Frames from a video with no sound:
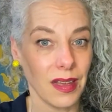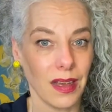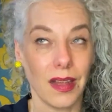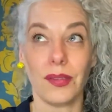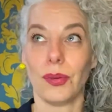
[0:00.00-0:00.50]

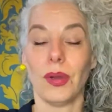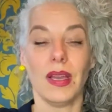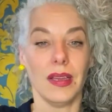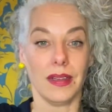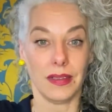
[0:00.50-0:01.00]
also
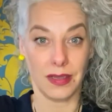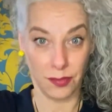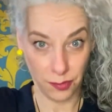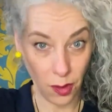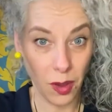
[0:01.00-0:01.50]
die
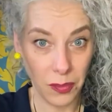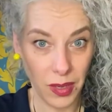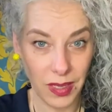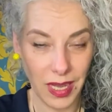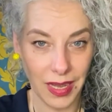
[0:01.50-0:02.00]

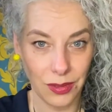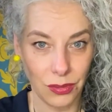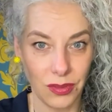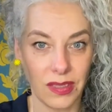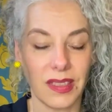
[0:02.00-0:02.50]
Formbarkeit
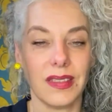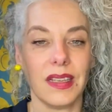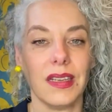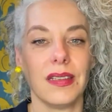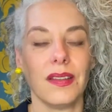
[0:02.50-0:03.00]
unseres
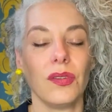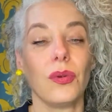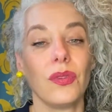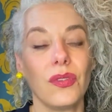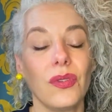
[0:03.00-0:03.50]
Hirns
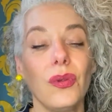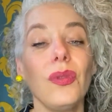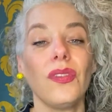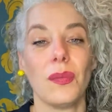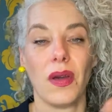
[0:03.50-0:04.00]
uns
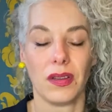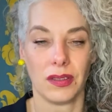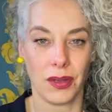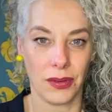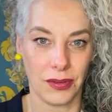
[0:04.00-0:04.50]
zunutze machen
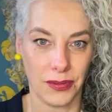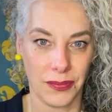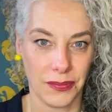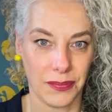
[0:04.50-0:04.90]
können.